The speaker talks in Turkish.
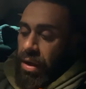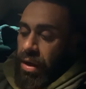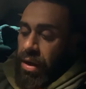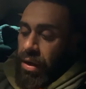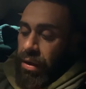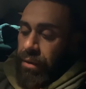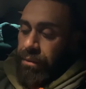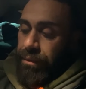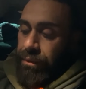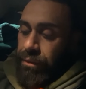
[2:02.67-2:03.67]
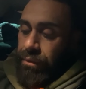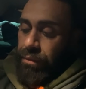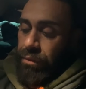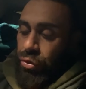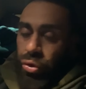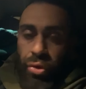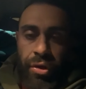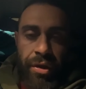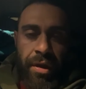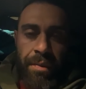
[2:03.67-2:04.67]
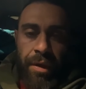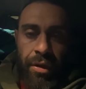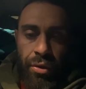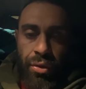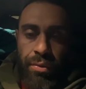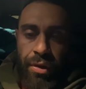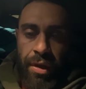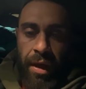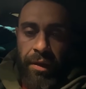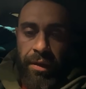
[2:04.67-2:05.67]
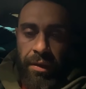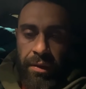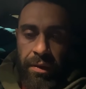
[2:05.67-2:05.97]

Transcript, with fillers: Um, çok kritik bir iki günümüz kaldı.